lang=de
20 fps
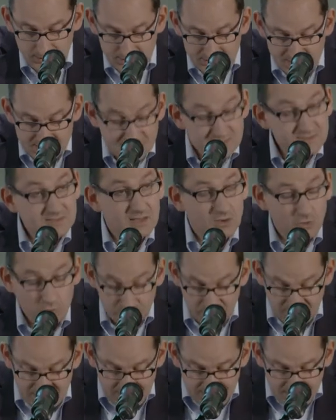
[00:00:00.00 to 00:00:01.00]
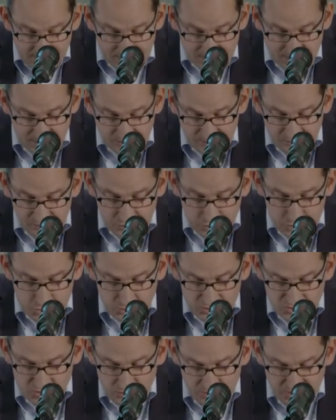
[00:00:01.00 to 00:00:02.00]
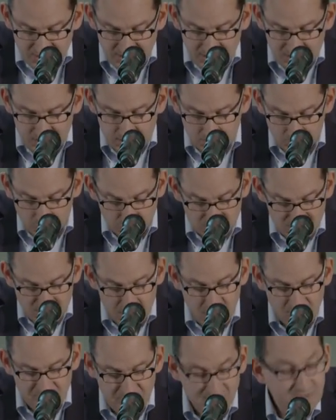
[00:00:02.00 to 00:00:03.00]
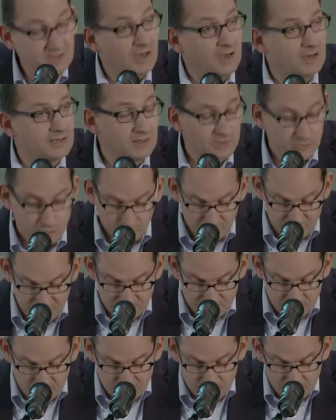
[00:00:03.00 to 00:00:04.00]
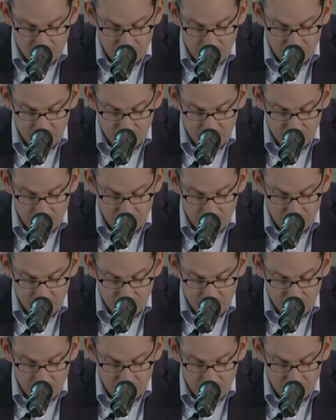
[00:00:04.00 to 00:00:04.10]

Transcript: Dass es darum geht, wird schon zu Beginn und immer wieder angedeutet.